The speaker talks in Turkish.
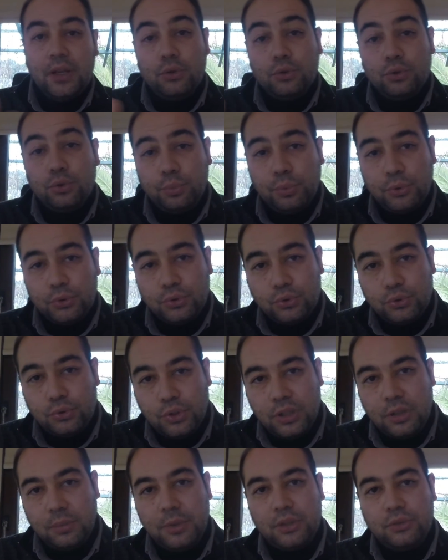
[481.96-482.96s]
şu
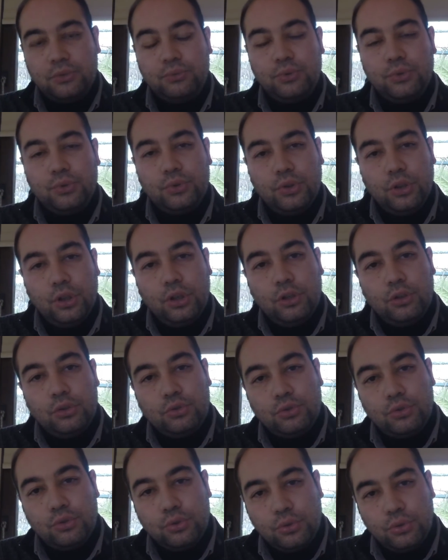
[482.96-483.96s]
pozisyona başvur,
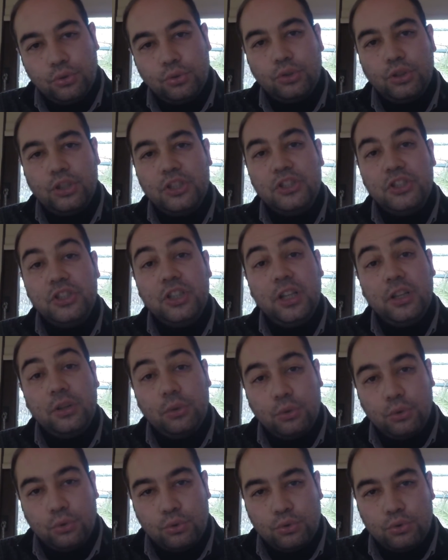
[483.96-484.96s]
şu kişiyle
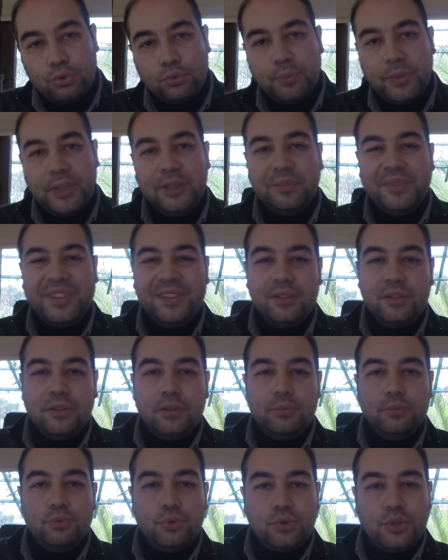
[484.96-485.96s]
görüş, benim
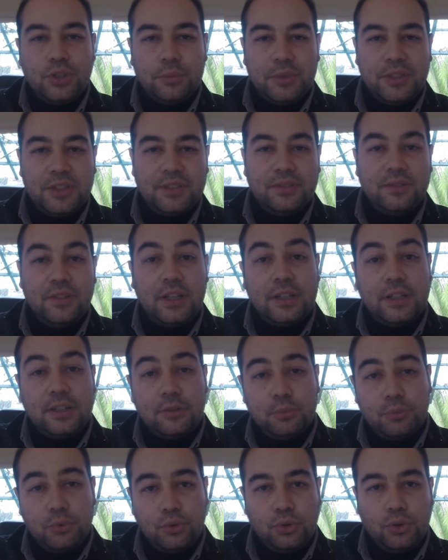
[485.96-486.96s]
tanıdığım şurada birisi var
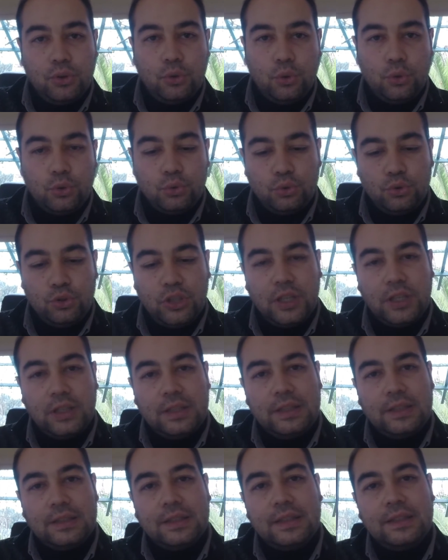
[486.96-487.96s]
git bununla konuş
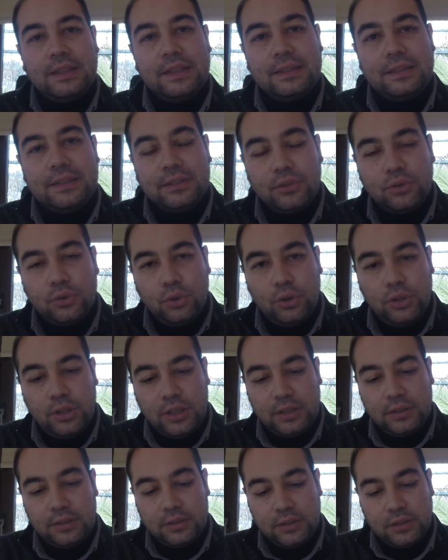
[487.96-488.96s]
şeklinde zaten sizi
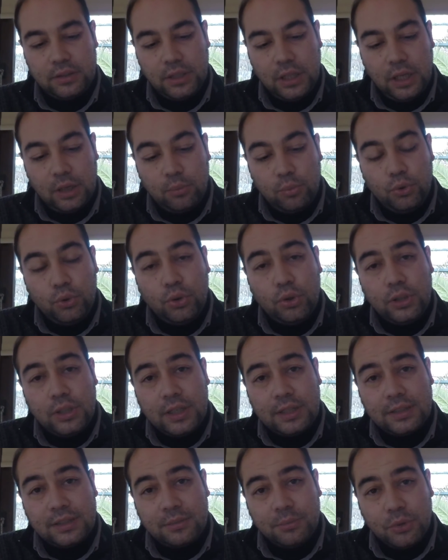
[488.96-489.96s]
yönlendirir. Bu
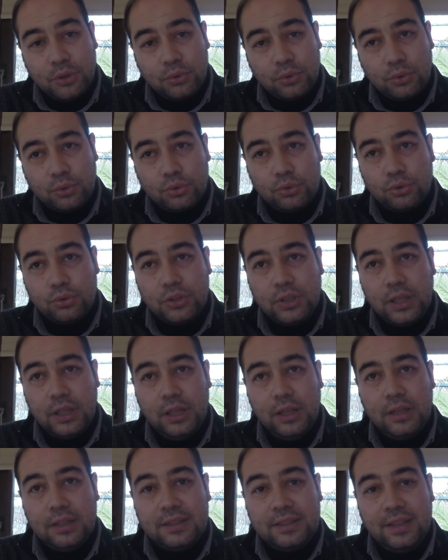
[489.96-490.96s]
yönlendirme
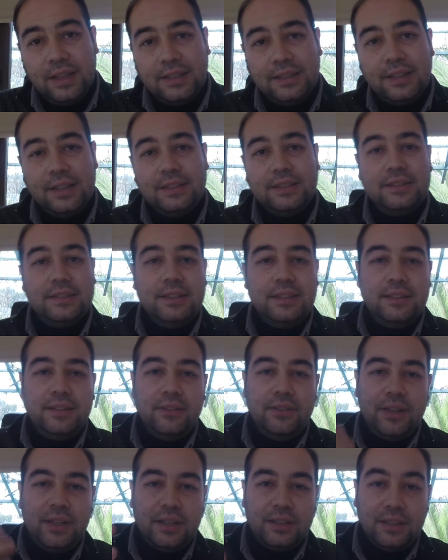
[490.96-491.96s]
sonucunda zaten size
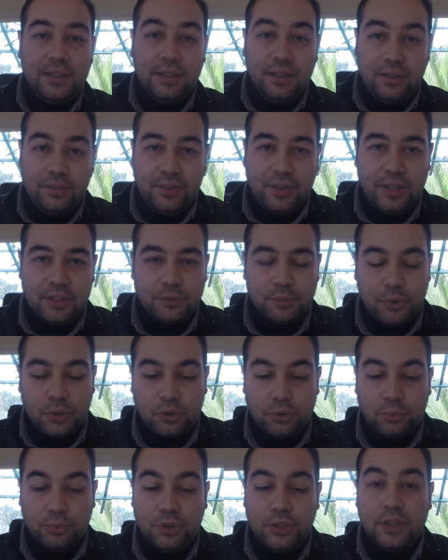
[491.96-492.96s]
severek de referans
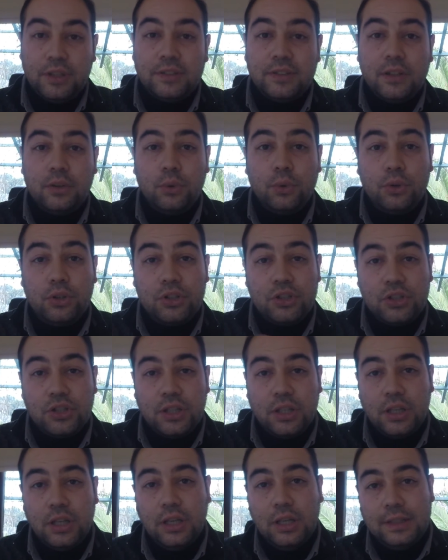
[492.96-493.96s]
mektubunu yazar, o
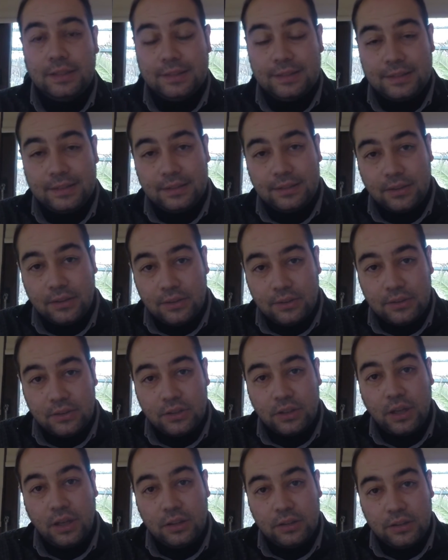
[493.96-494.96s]
kişiye sizi
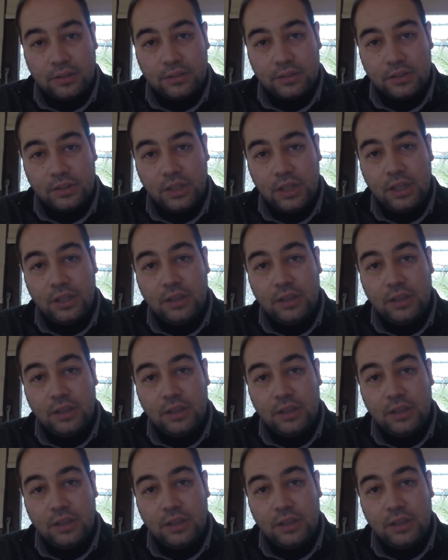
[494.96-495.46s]
tanıtır, anlatır